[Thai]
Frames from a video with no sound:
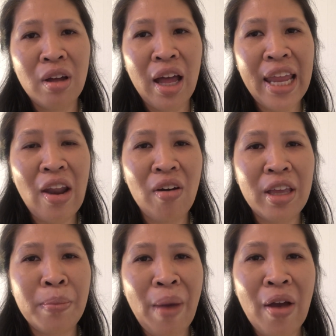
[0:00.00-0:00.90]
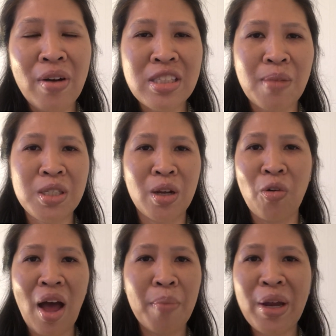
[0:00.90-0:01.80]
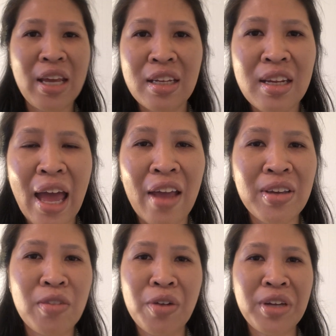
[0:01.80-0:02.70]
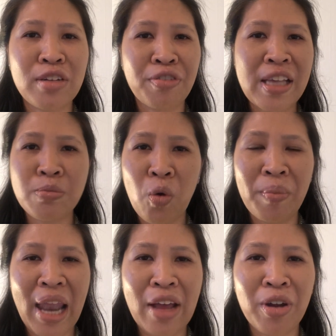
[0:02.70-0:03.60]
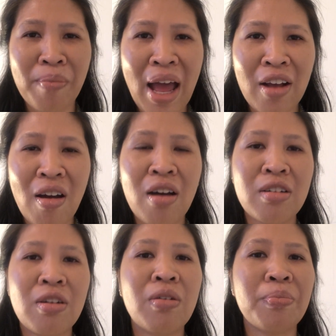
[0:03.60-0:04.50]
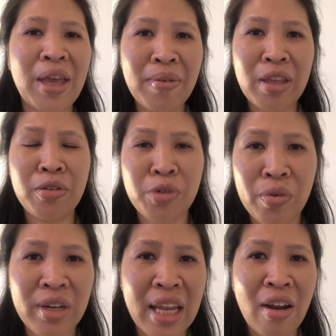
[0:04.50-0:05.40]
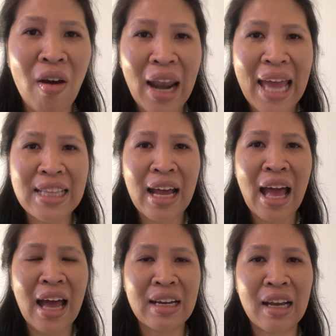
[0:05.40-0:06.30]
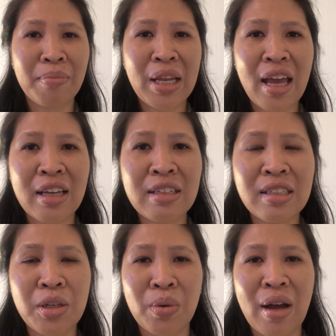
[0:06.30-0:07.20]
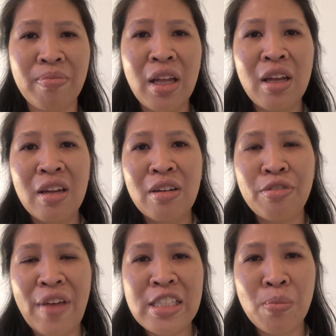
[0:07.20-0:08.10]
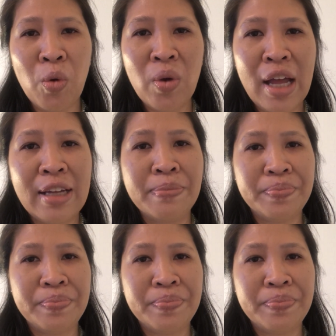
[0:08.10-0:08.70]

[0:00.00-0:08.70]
ให้ล็อกอินไปเขาก็สับสนว่าไปเรียนที่ไหนเขาคิดว่าเรียน Facebook มีหลายคนมากก็ของไม่มีโรงเรียนออนไลน์ต่างหากนะคะไม่ได้ขึ้นอยู่กับ Facebook ค่ะ